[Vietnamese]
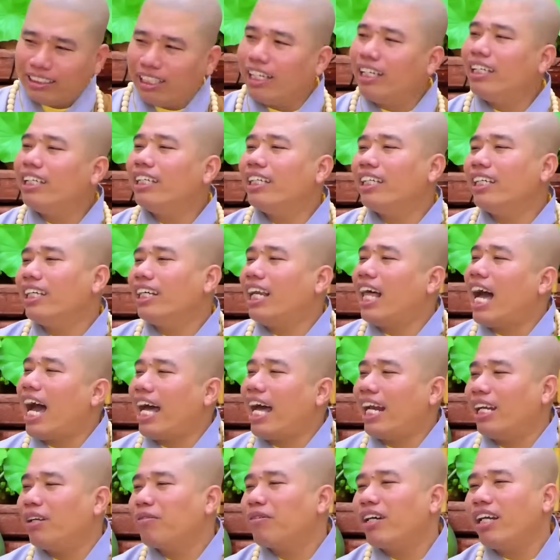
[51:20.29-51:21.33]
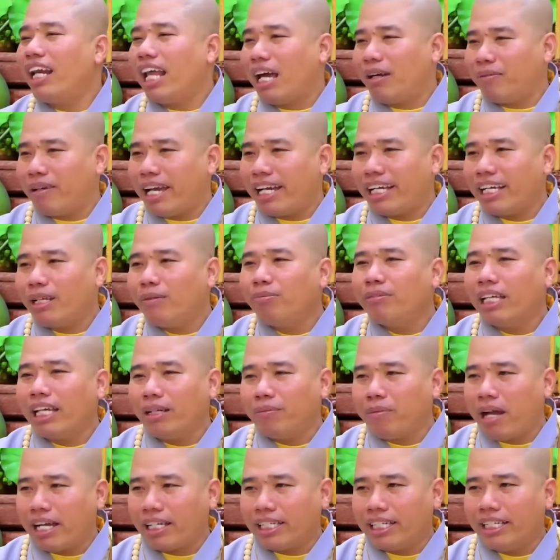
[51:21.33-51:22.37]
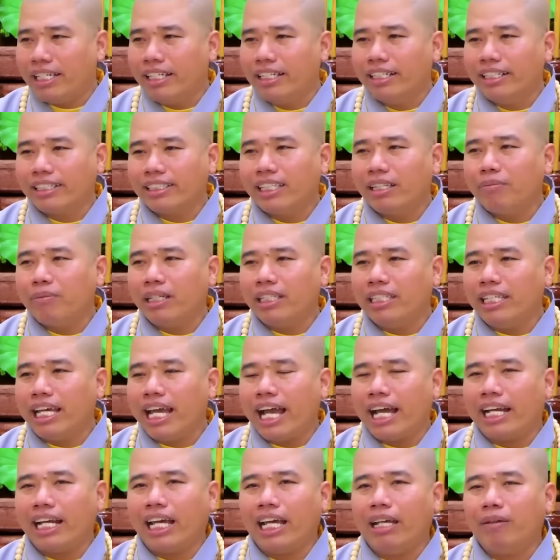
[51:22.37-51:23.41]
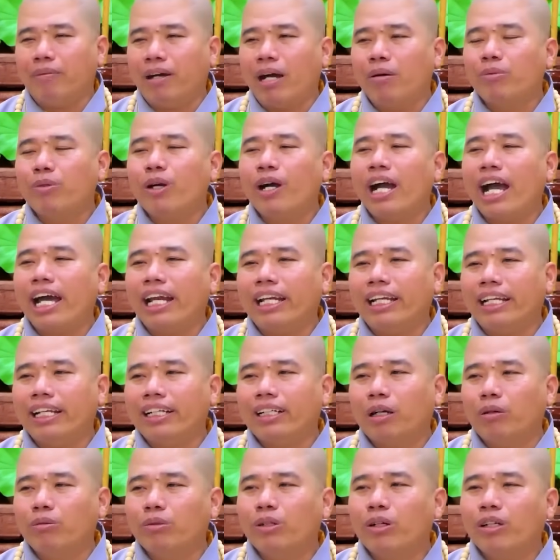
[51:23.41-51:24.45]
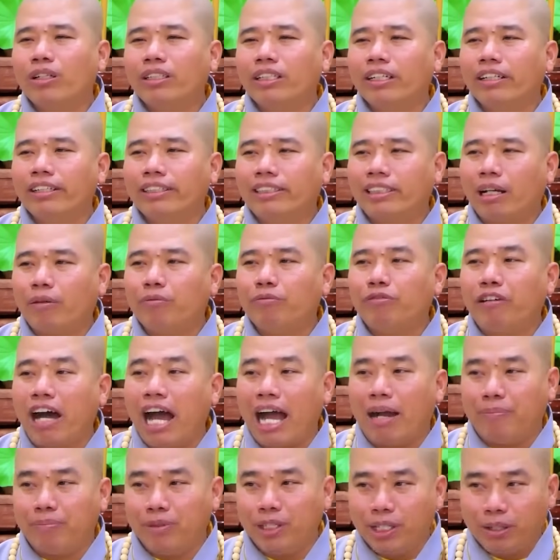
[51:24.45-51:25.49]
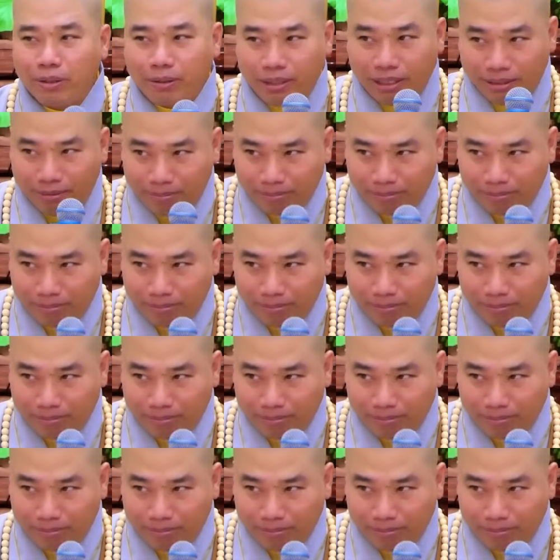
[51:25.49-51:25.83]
Tí là anh không có làm ăn kiếm tiền bạc gì được, nhưng mà nhà này mà không có anh cũng có người xâm phạm vô.